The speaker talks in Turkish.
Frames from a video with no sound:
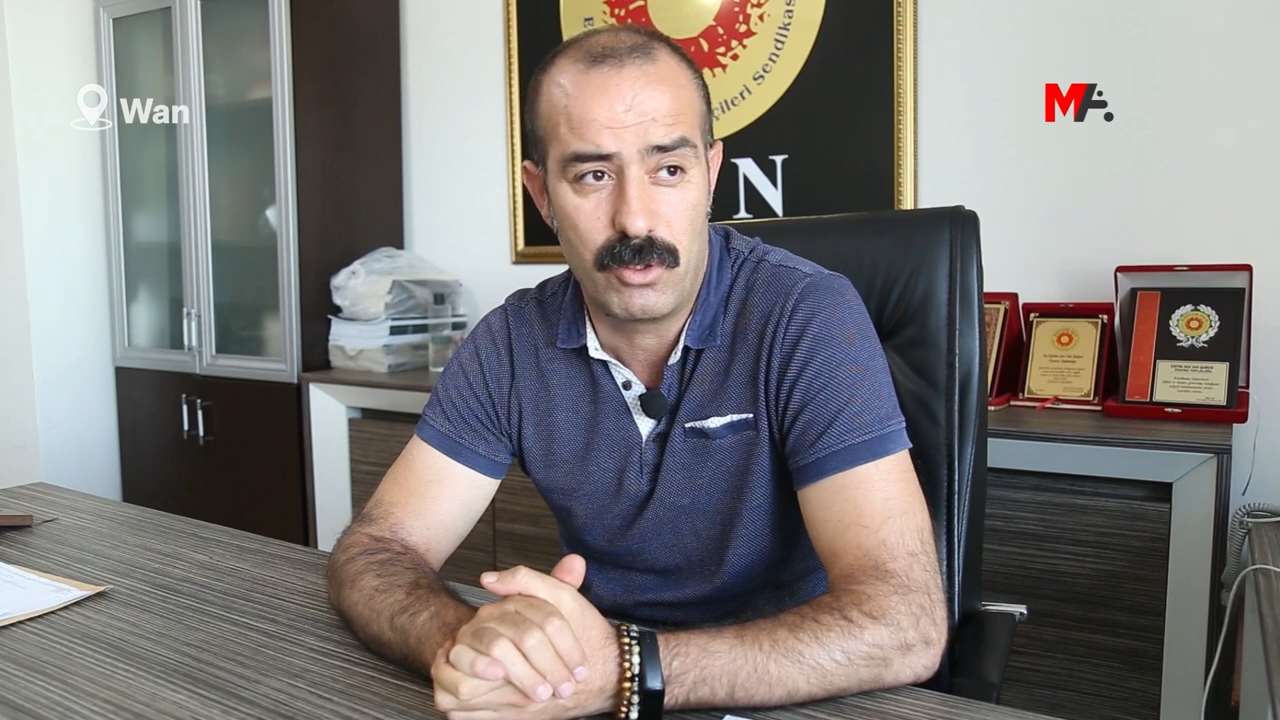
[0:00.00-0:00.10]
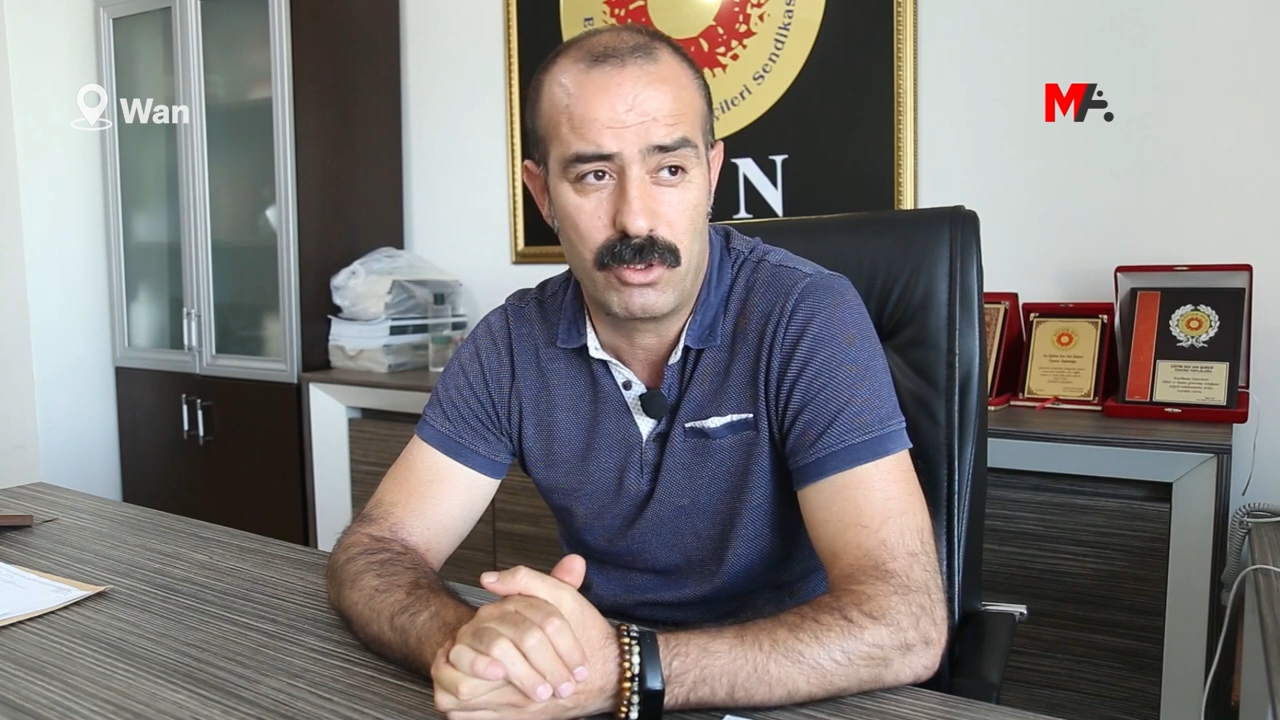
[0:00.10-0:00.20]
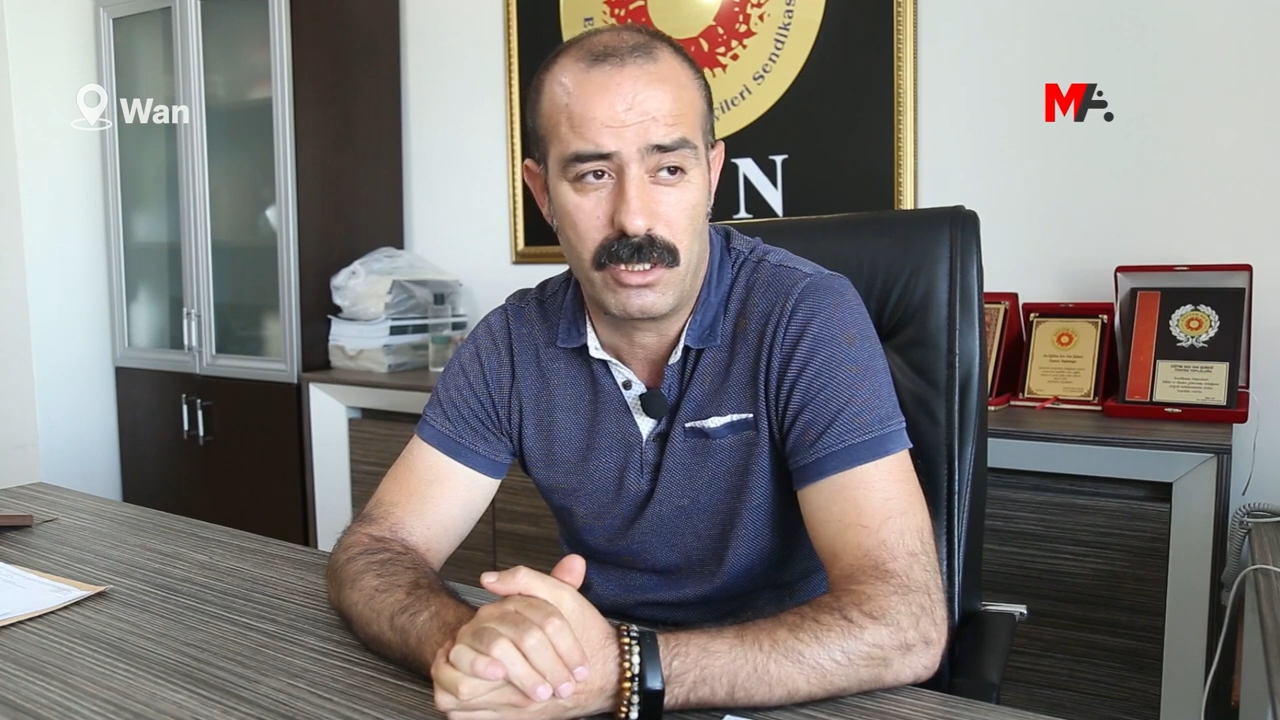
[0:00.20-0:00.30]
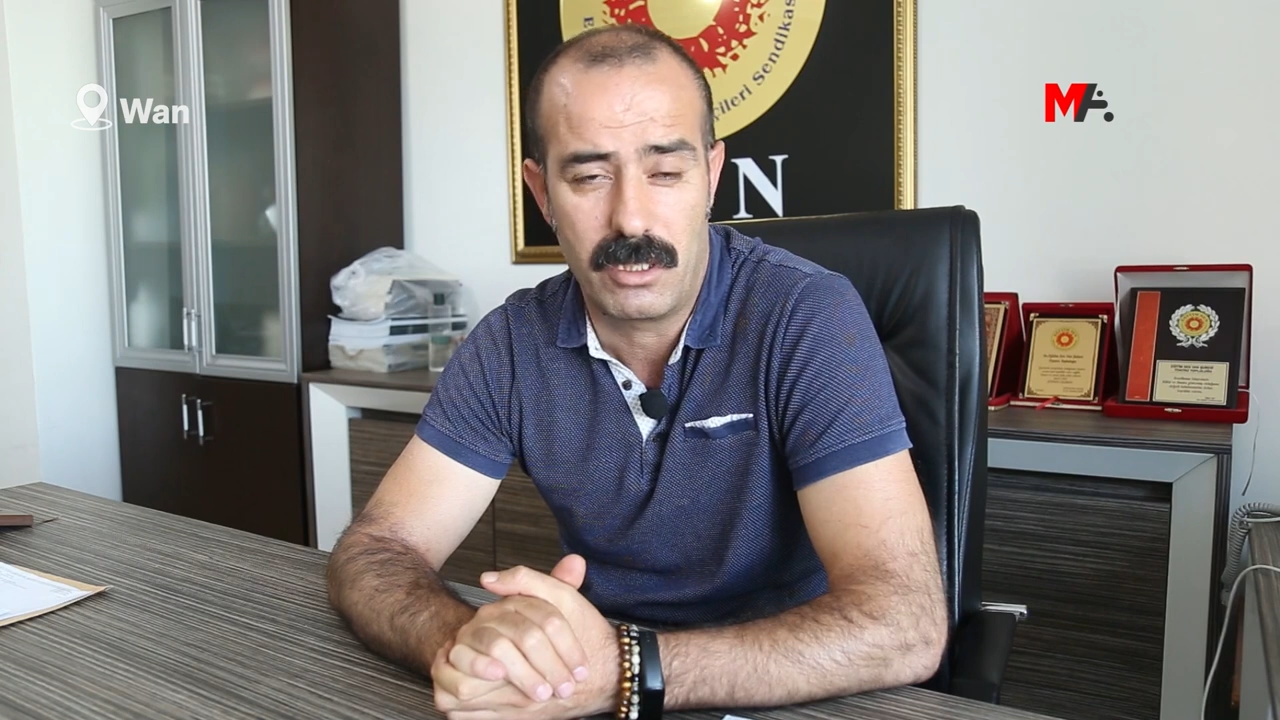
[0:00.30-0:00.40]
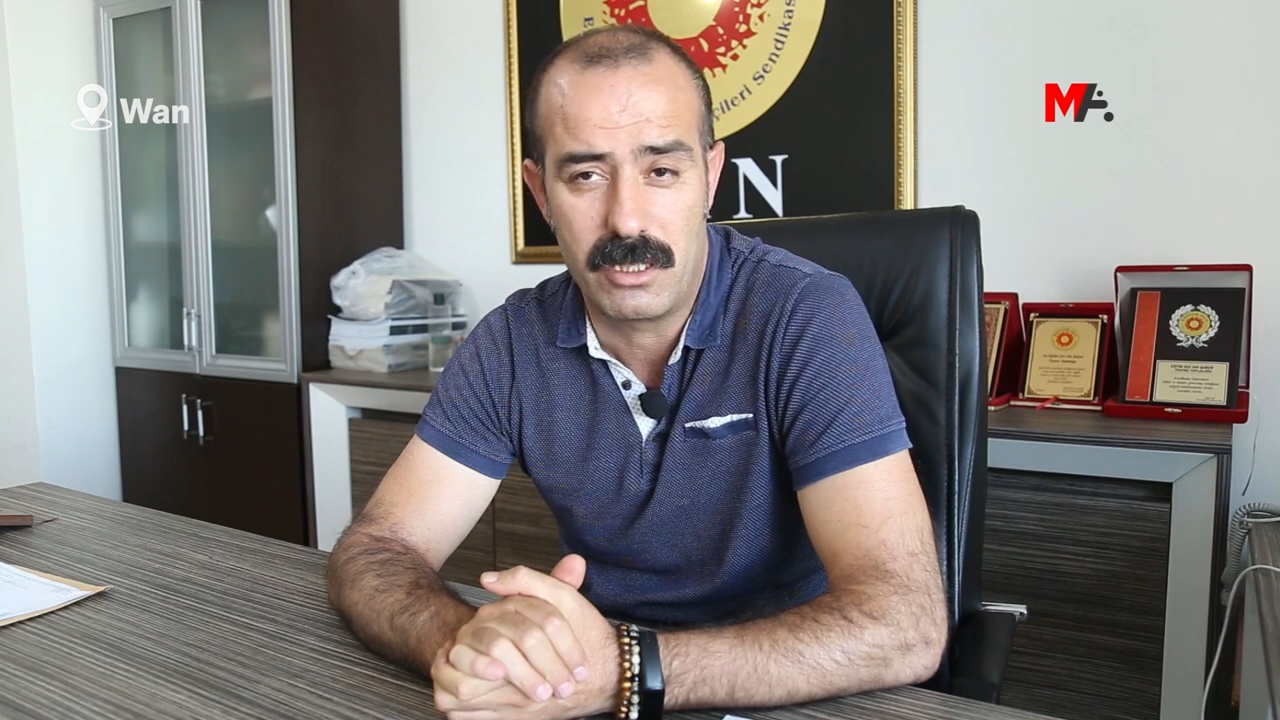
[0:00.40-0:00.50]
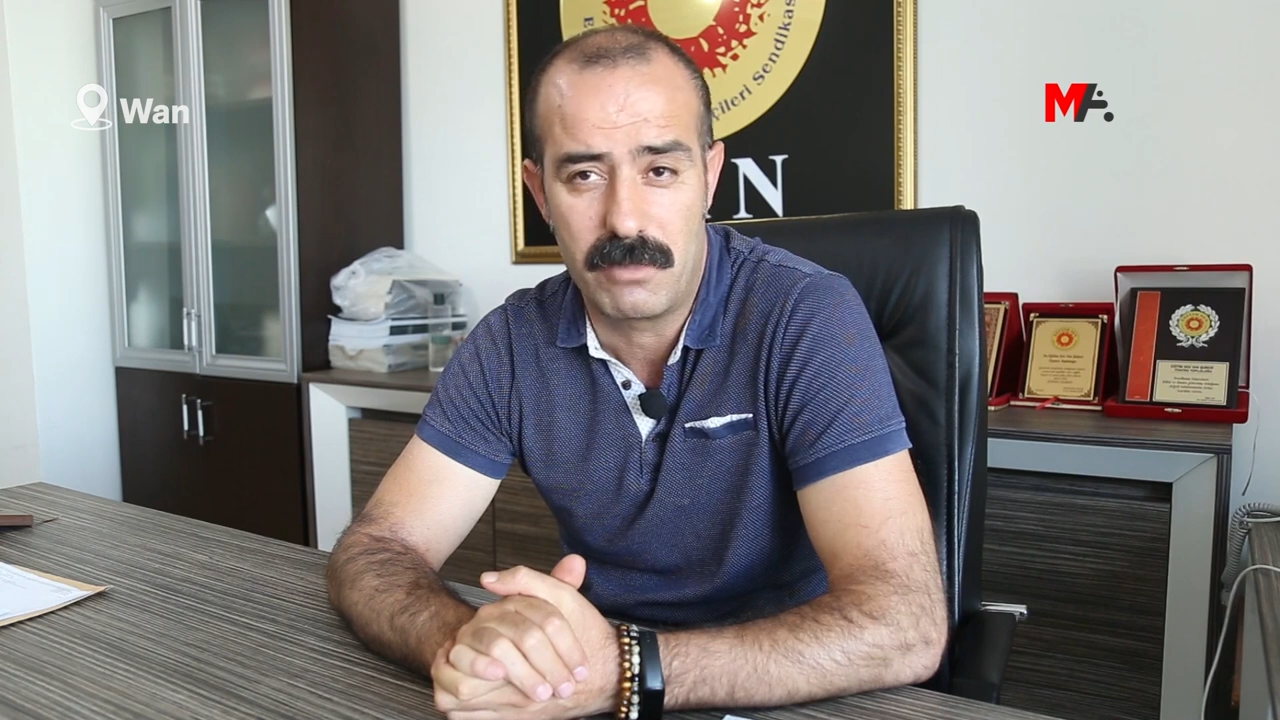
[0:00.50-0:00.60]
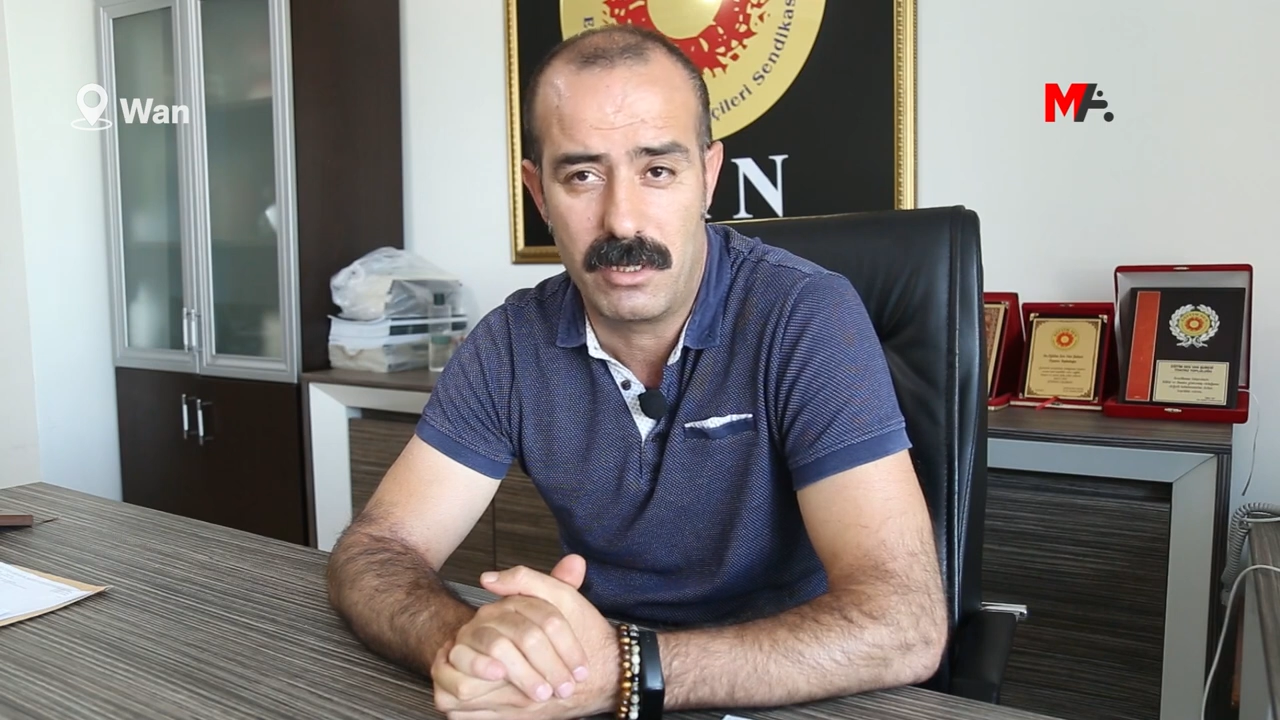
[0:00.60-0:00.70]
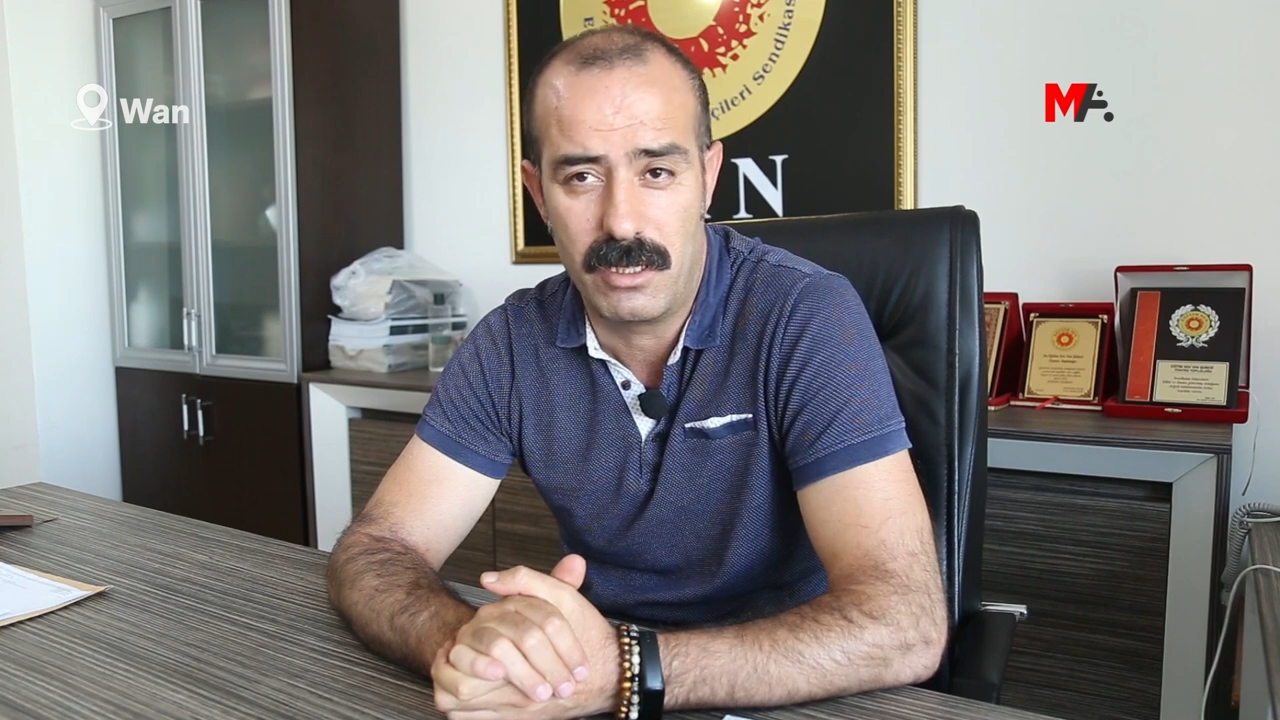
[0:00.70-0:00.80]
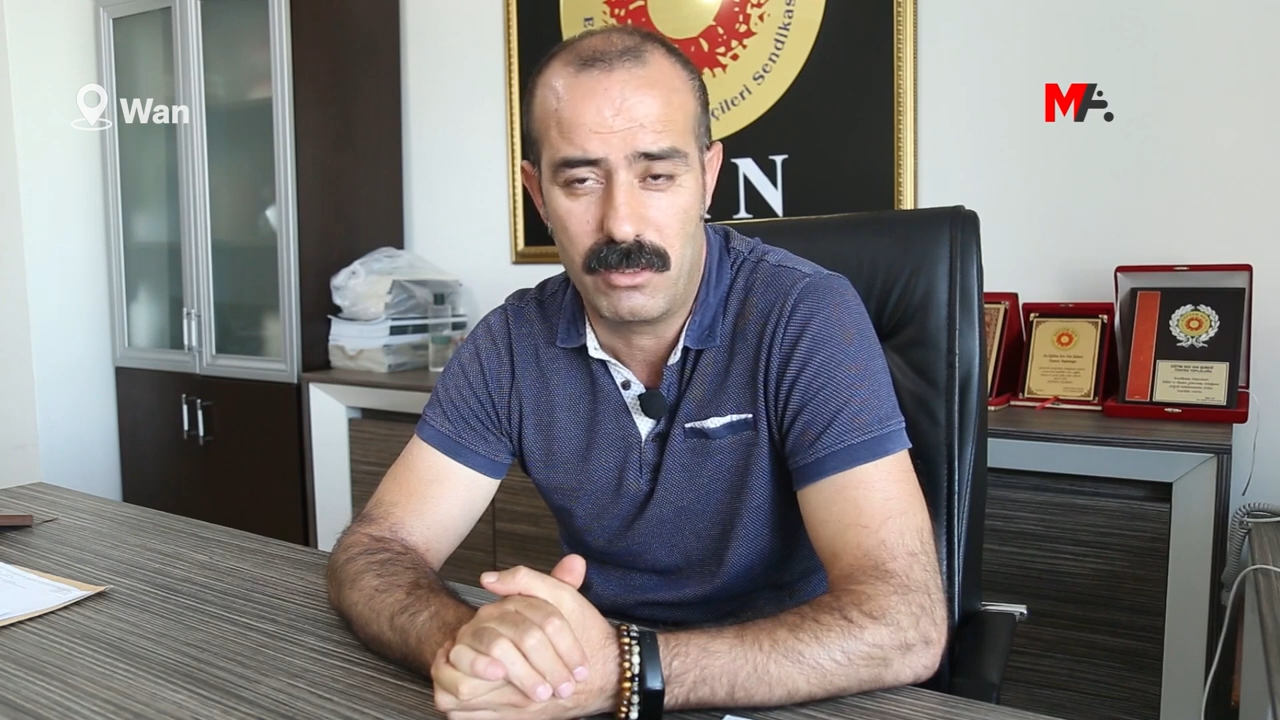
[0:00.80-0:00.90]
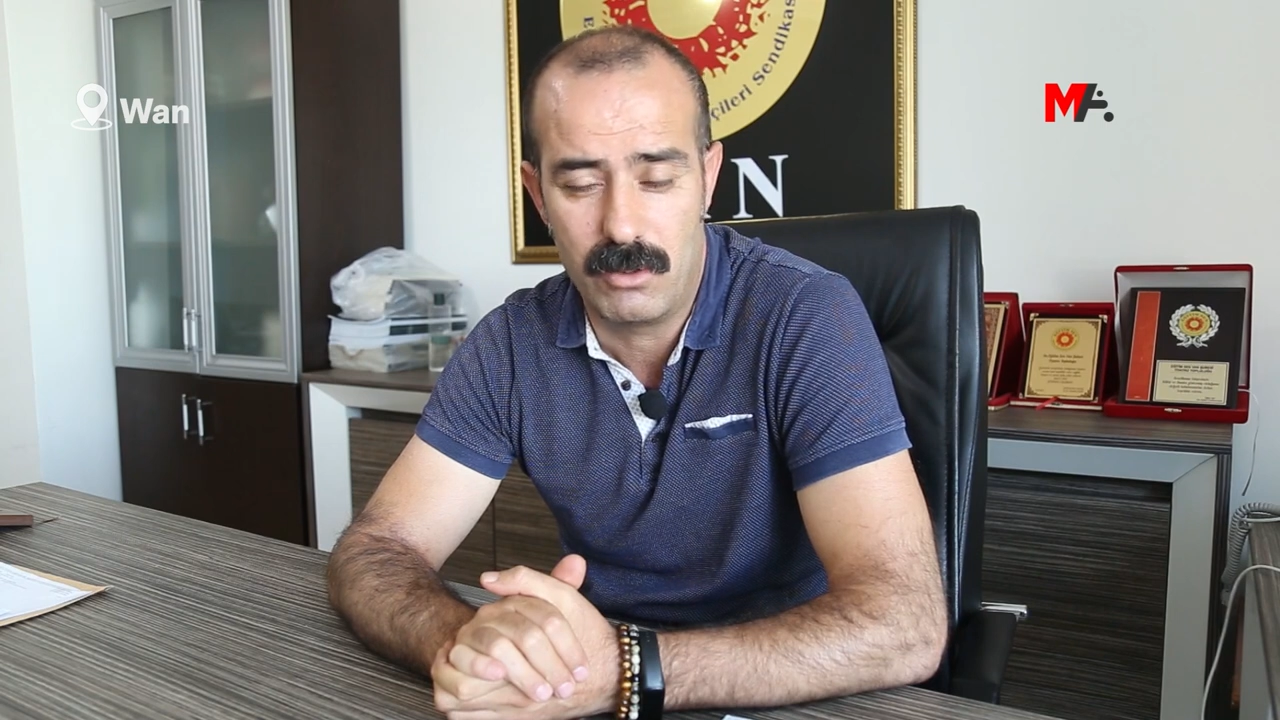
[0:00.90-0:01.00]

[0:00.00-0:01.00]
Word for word: ortaklaşmaları